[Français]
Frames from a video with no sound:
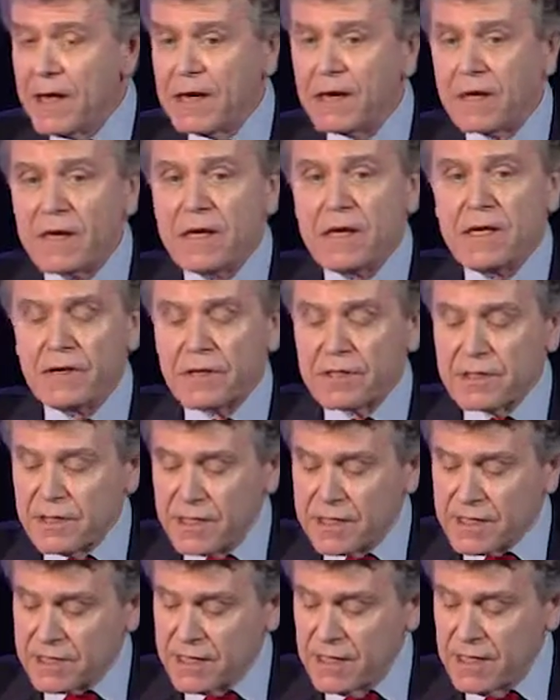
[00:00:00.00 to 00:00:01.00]
Alors, ayant
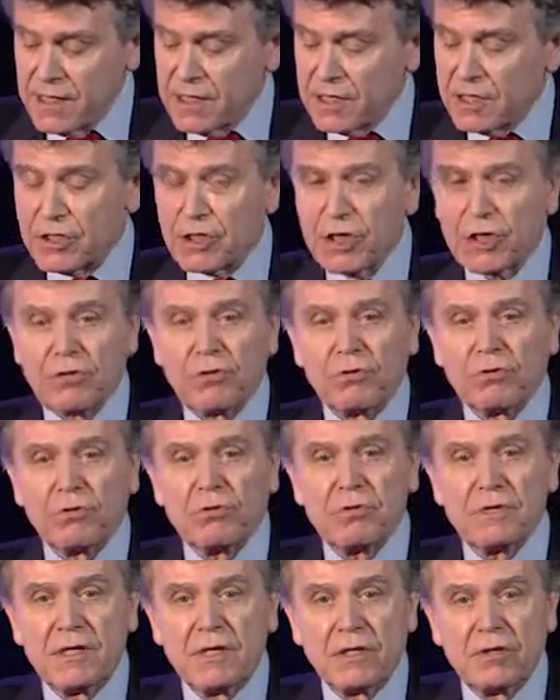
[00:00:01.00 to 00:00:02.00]
dit cela, j'ajoute
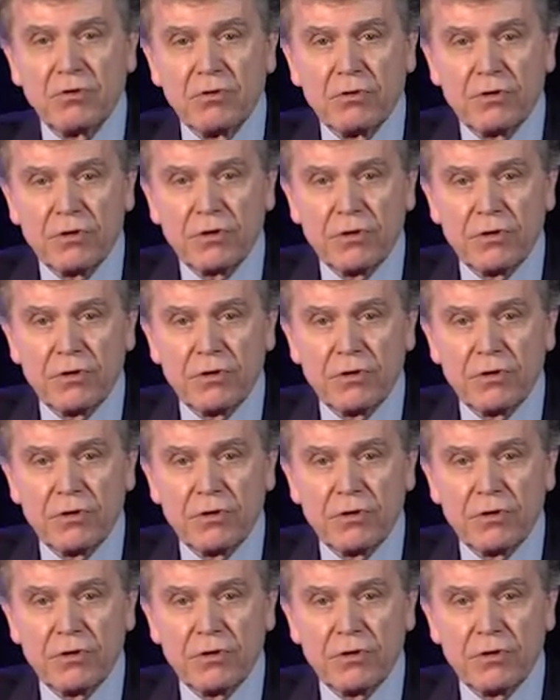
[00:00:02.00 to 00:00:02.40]
aussitôt